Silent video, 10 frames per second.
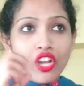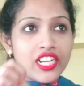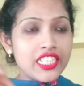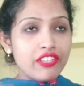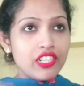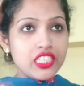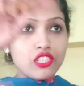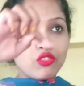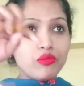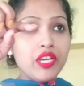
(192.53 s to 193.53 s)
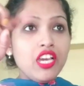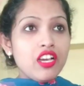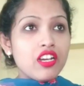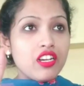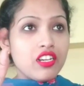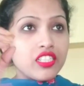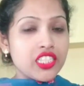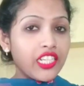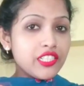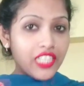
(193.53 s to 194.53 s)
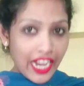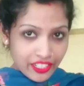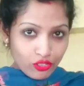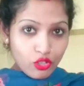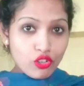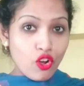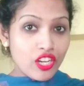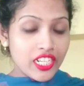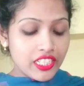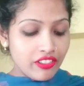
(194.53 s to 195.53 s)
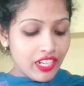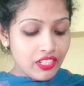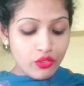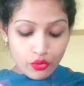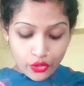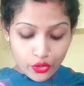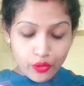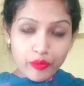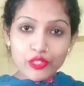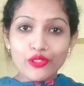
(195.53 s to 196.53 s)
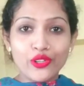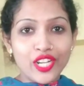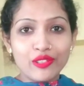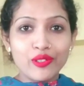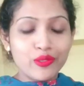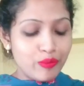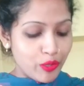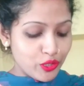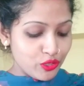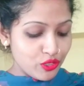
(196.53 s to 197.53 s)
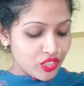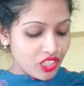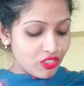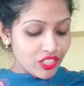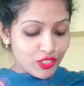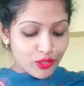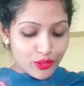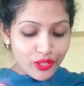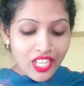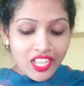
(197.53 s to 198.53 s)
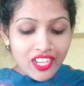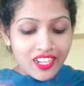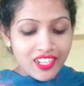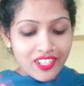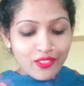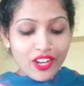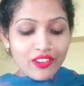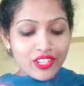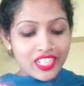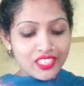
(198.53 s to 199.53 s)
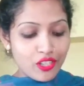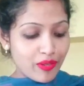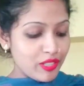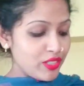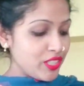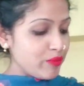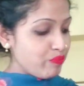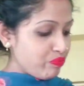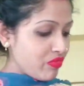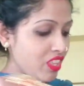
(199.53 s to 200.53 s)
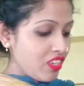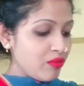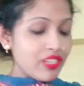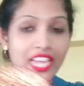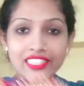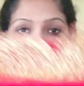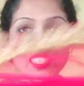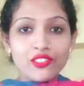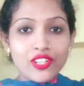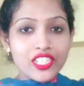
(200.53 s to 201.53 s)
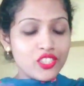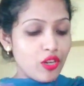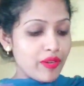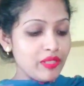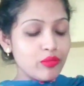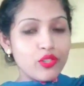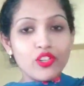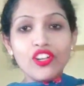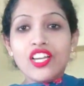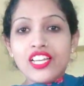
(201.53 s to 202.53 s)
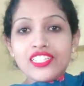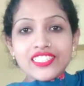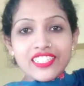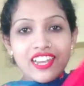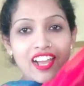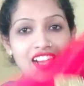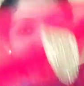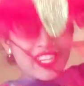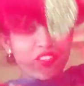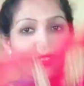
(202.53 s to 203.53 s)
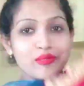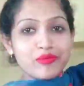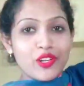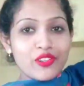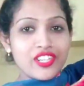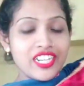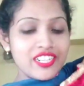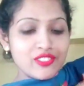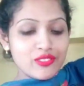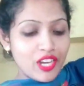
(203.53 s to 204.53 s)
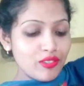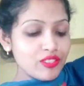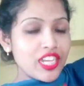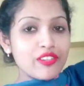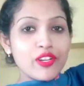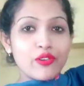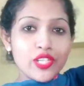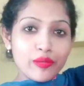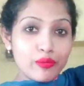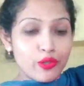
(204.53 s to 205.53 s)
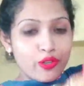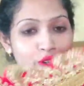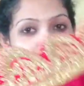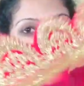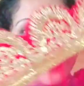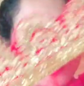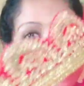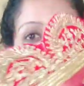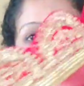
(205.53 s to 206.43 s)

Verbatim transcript: কলকা দেওয়া যেরকম সেই সাইডগুলো কলকা দেওয়া ওই রকম মতো ওড়নাগুলো খুব পছন্দ ছিল কিন্তু ওরা ওখানে সবাই ওই খ্যাতানের ওখানে সবাই বলল যে না এরকম ধরনের একটু নাও কেননা ওটা পুরনো হয়ে গেছে